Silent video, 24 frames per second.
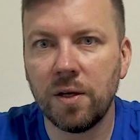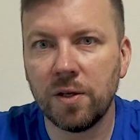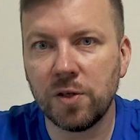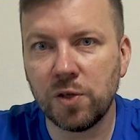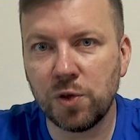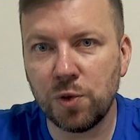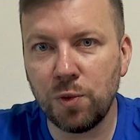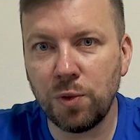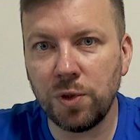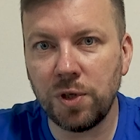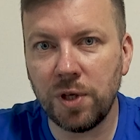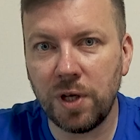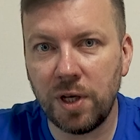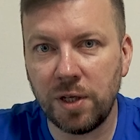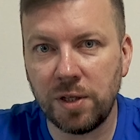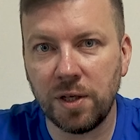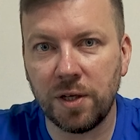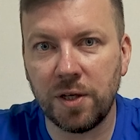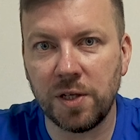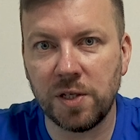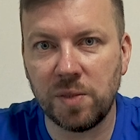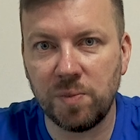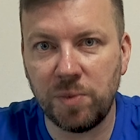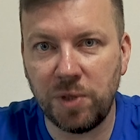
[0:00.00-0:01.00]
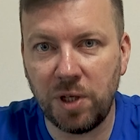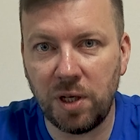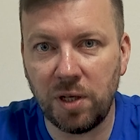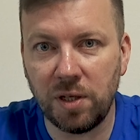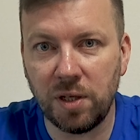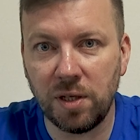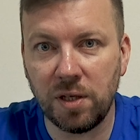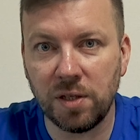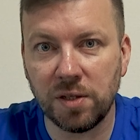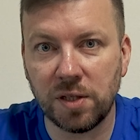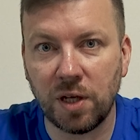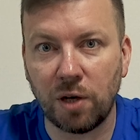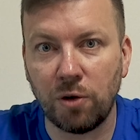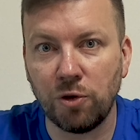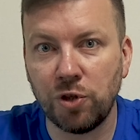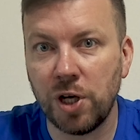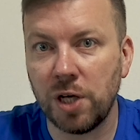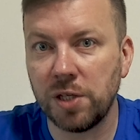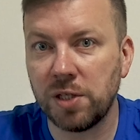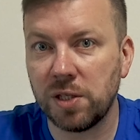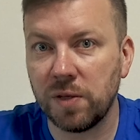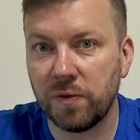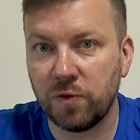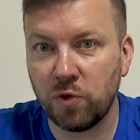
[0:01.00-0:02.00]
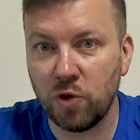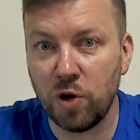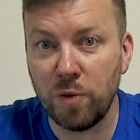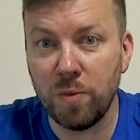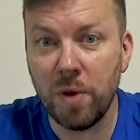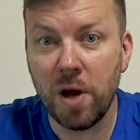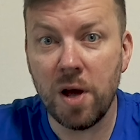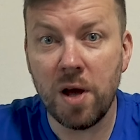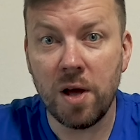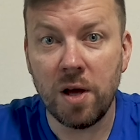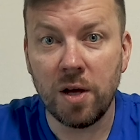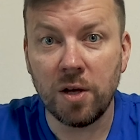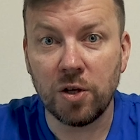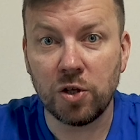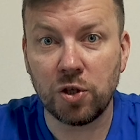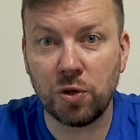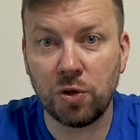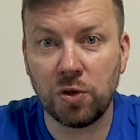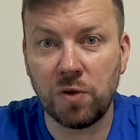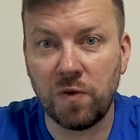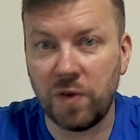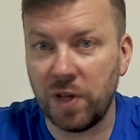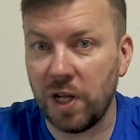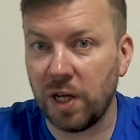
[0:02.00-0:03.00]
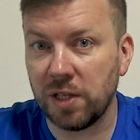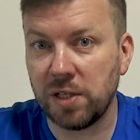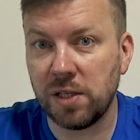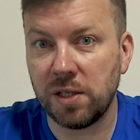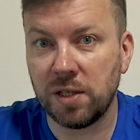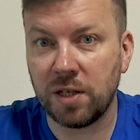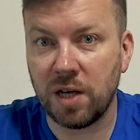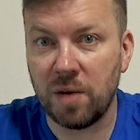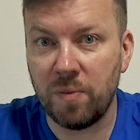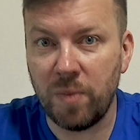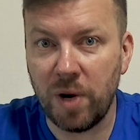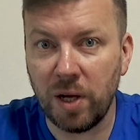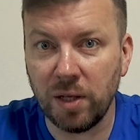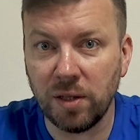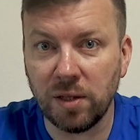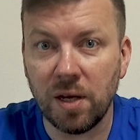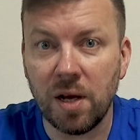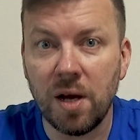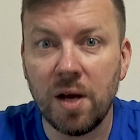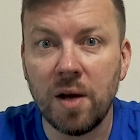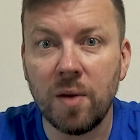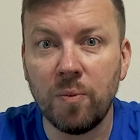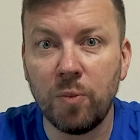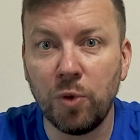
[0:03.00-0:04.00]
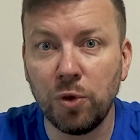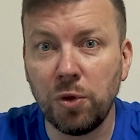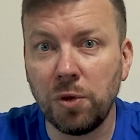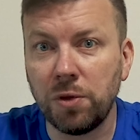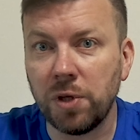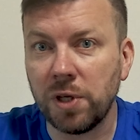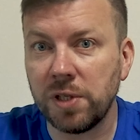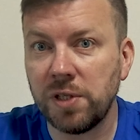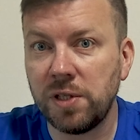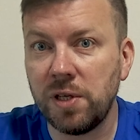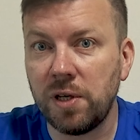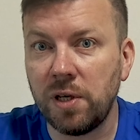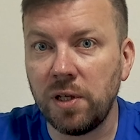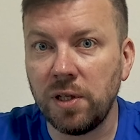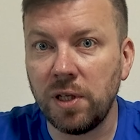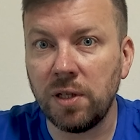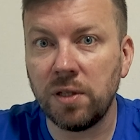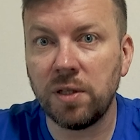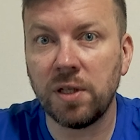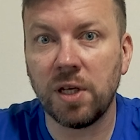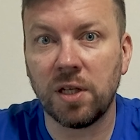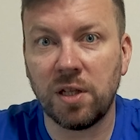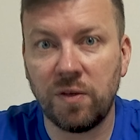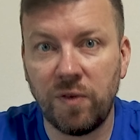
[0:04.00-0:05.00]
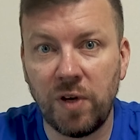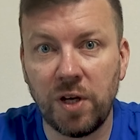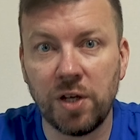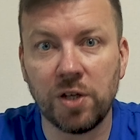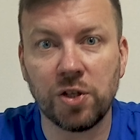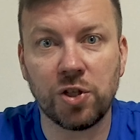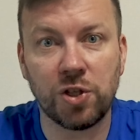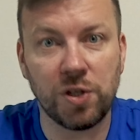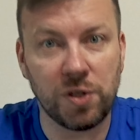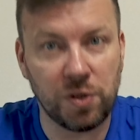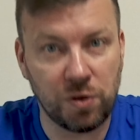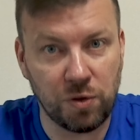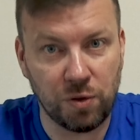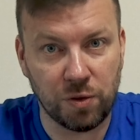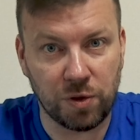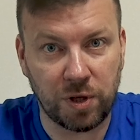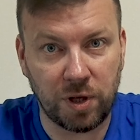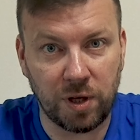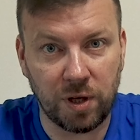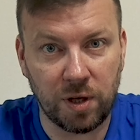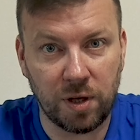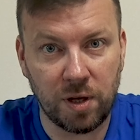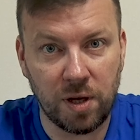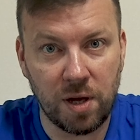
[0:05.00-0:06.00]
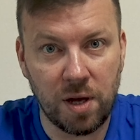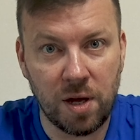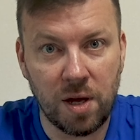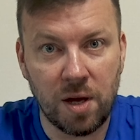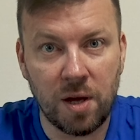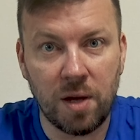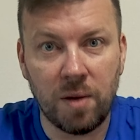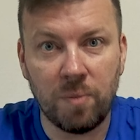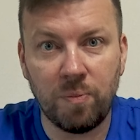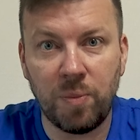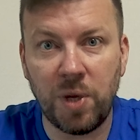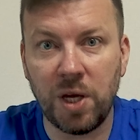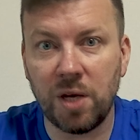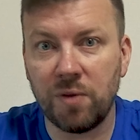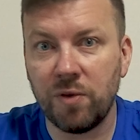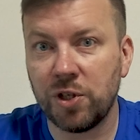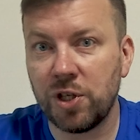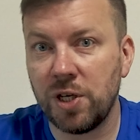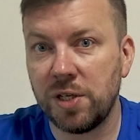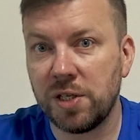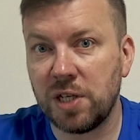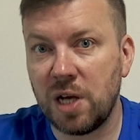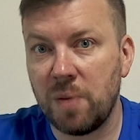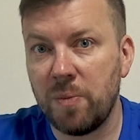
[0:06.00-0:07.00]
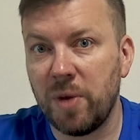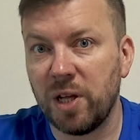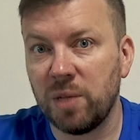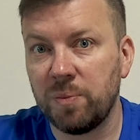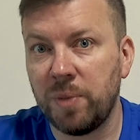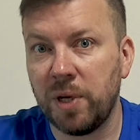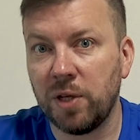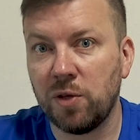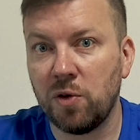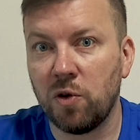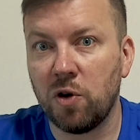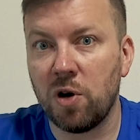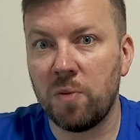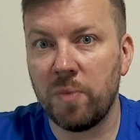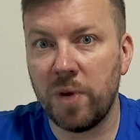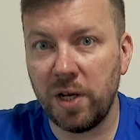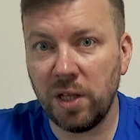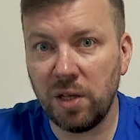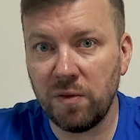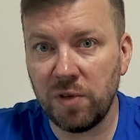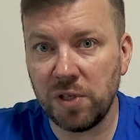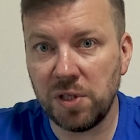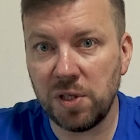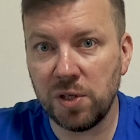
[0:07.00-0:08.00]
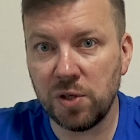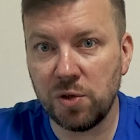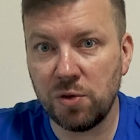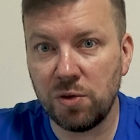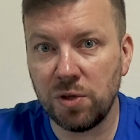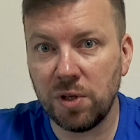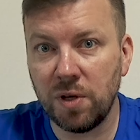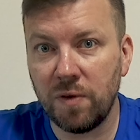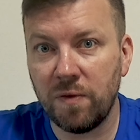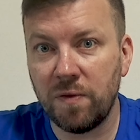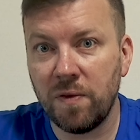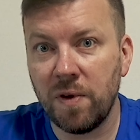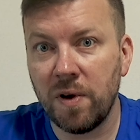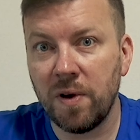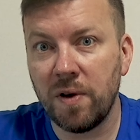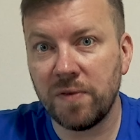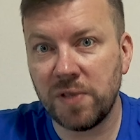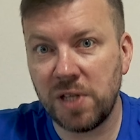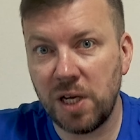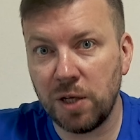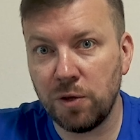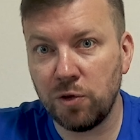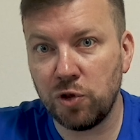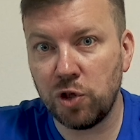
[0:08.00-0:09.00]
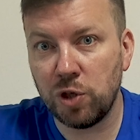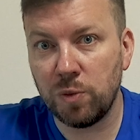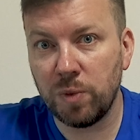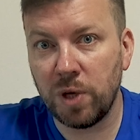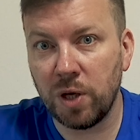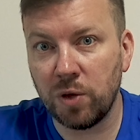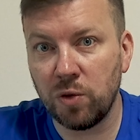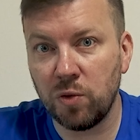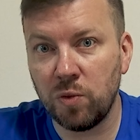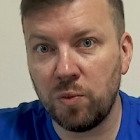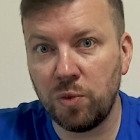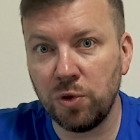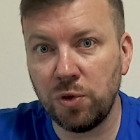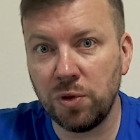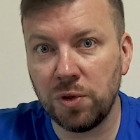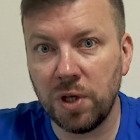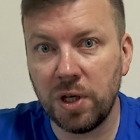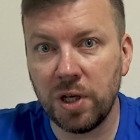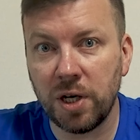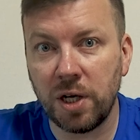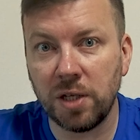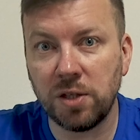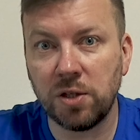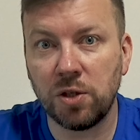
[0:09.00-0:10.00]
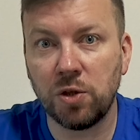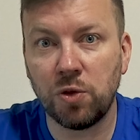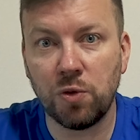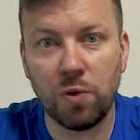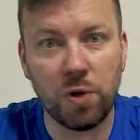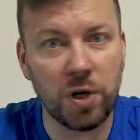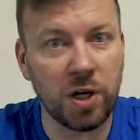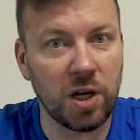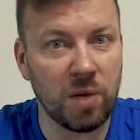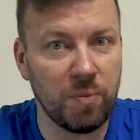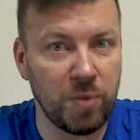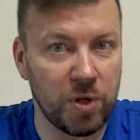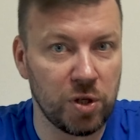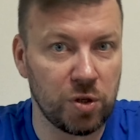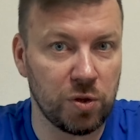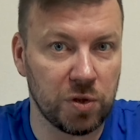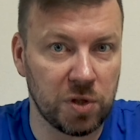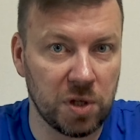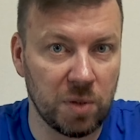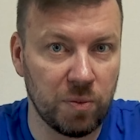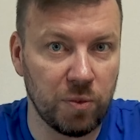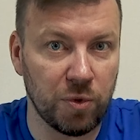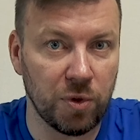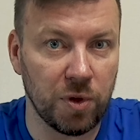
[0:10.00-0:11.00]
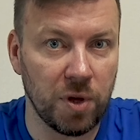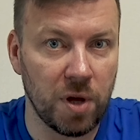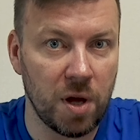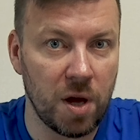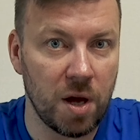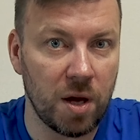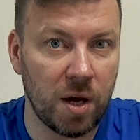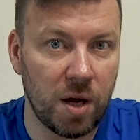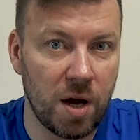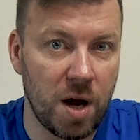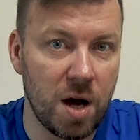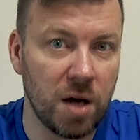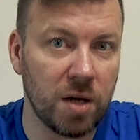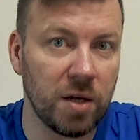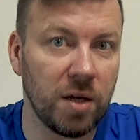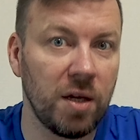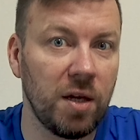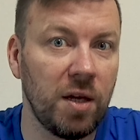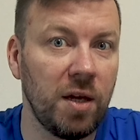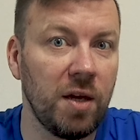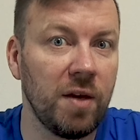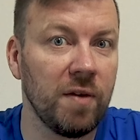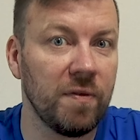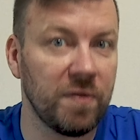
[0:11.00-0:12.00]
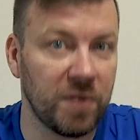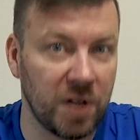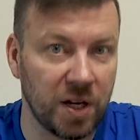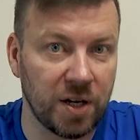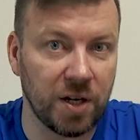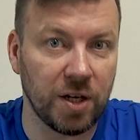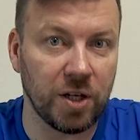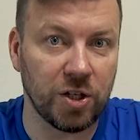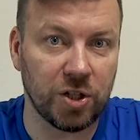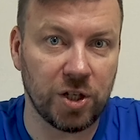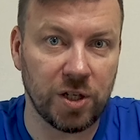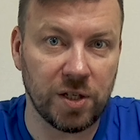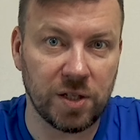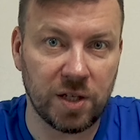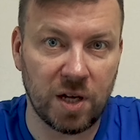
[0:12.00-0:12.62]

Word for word: Суть этих изменений заключается в том, что 12 команд будут разделены на две шестерки. Первые шесть команд по итогам этого сезона в следующем году будут играть только между собой, как и вторые шесть